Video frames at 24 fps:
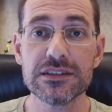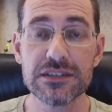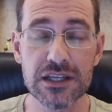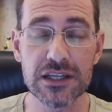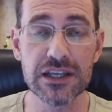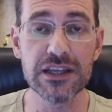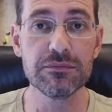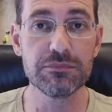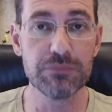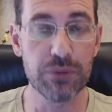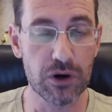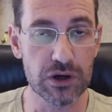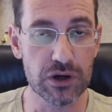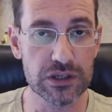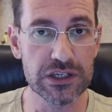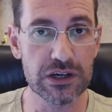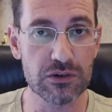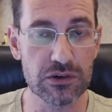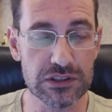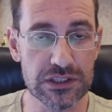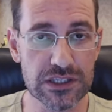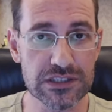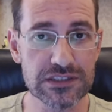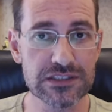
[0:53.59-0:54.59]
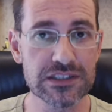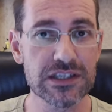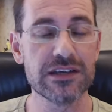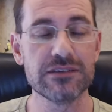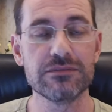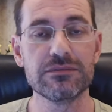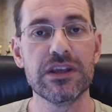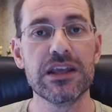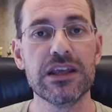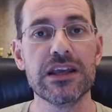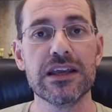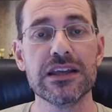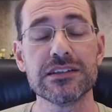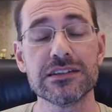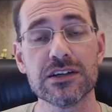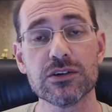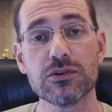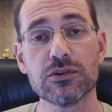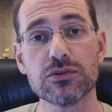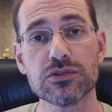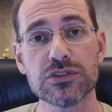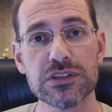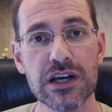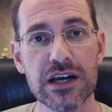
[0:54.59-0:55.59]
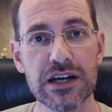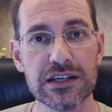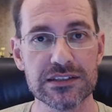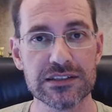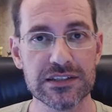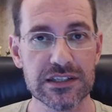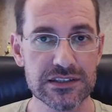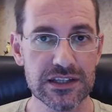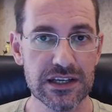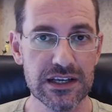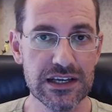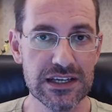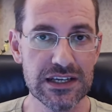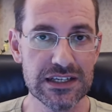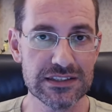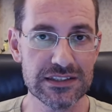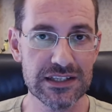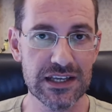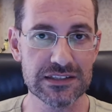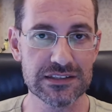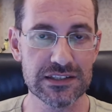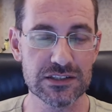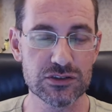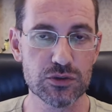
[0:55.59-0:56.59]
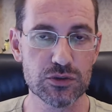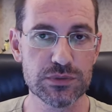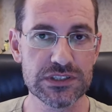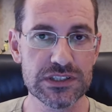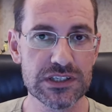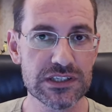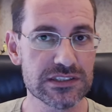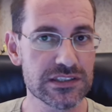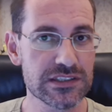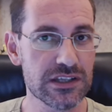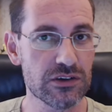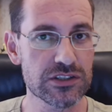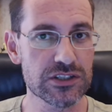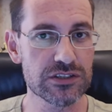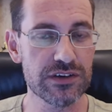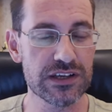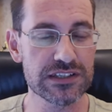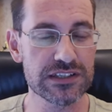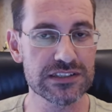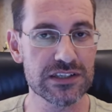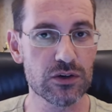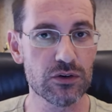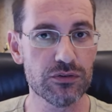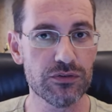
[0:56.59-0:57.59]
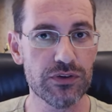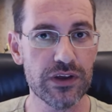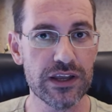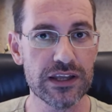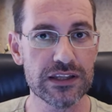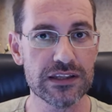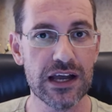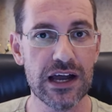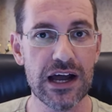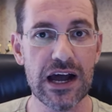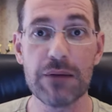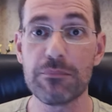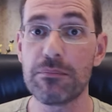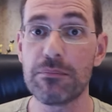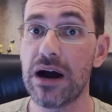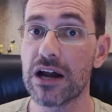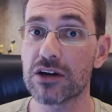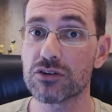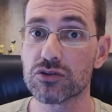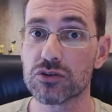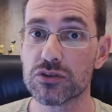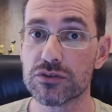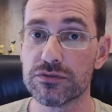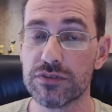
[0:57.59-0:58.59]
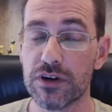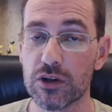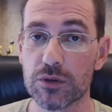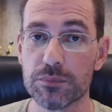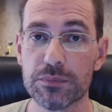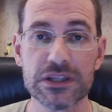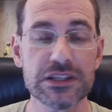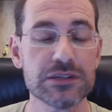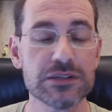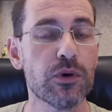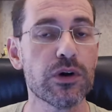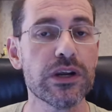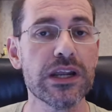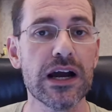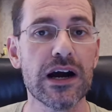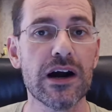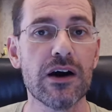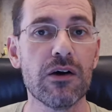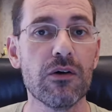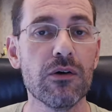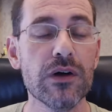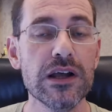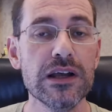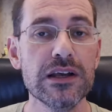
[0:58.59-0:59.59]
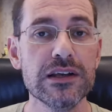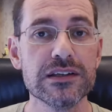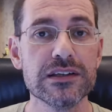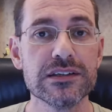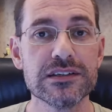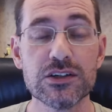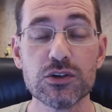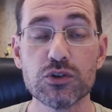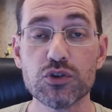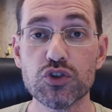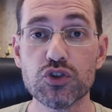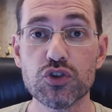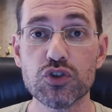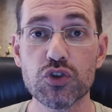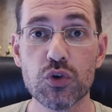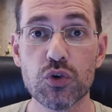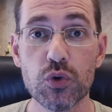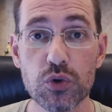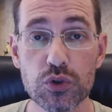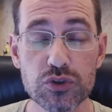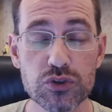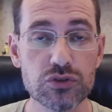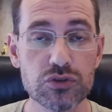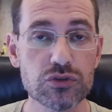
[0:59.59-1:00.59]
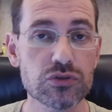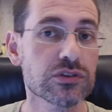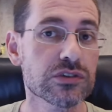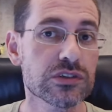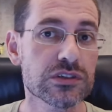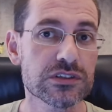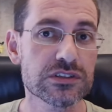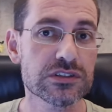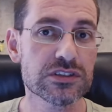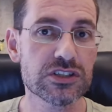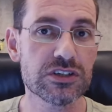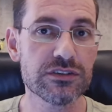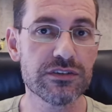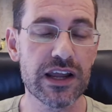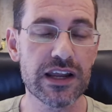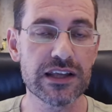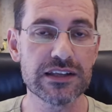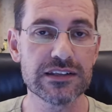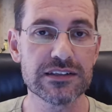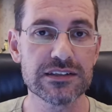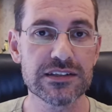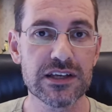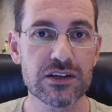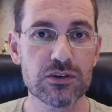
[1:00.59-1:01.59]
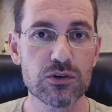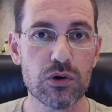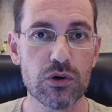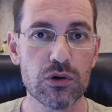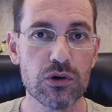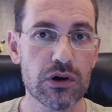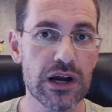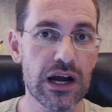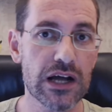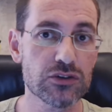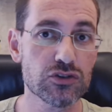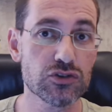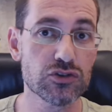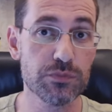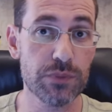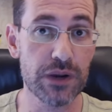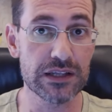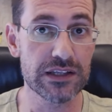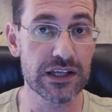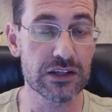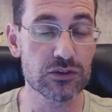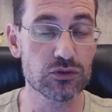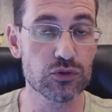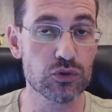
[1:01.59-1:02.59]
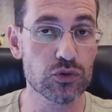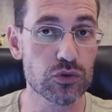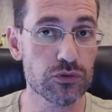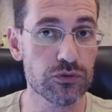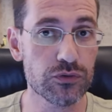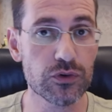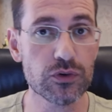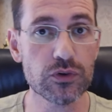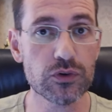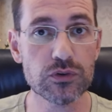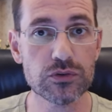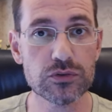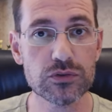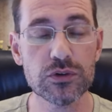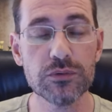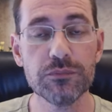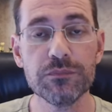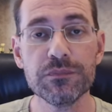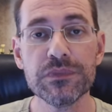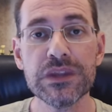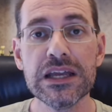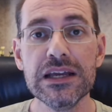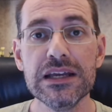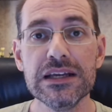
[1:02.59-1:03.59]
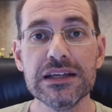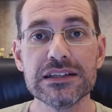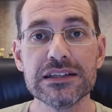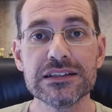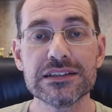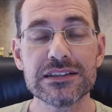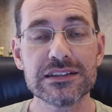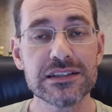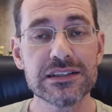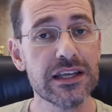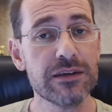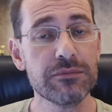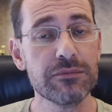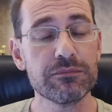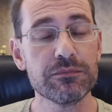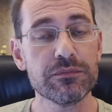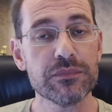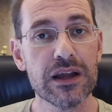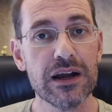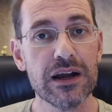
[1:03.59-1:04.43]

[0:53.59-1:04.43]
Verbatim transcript: Sim, pode acontecer. Em que circunstâncias? Se essa subscrição estiver sendo feita abaixo de valor patrimonial, se os custos estiverem sendo colocados para dentro do fundo, se